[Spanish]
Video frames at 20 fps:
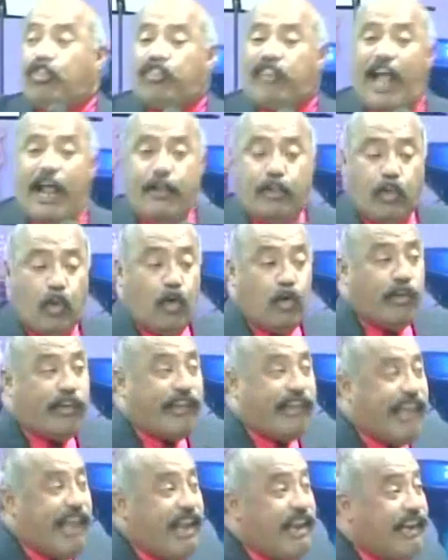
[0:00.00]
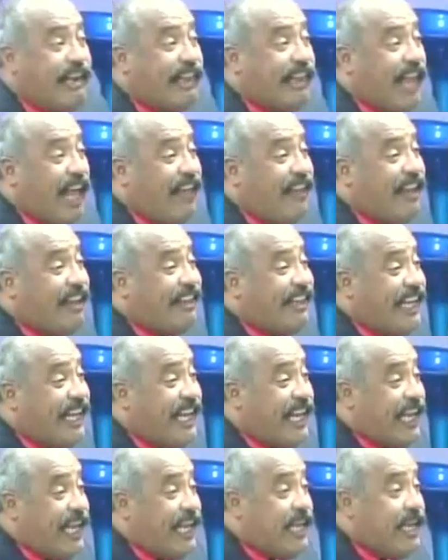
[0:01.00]
Santo lo quita de
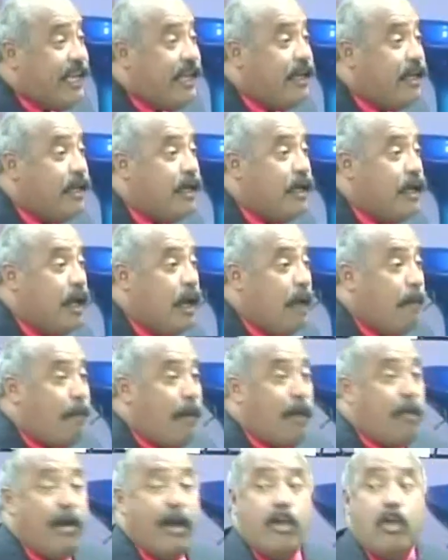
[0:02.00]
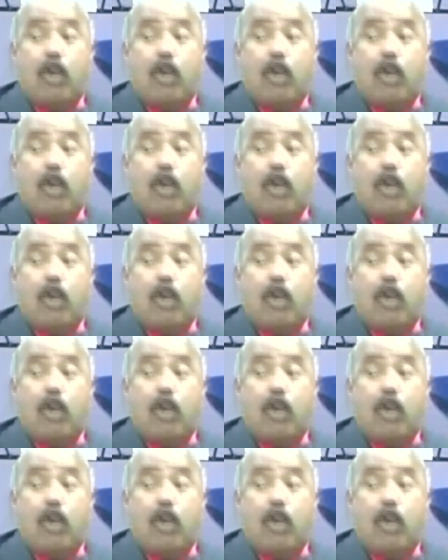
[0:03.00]
ti, pero al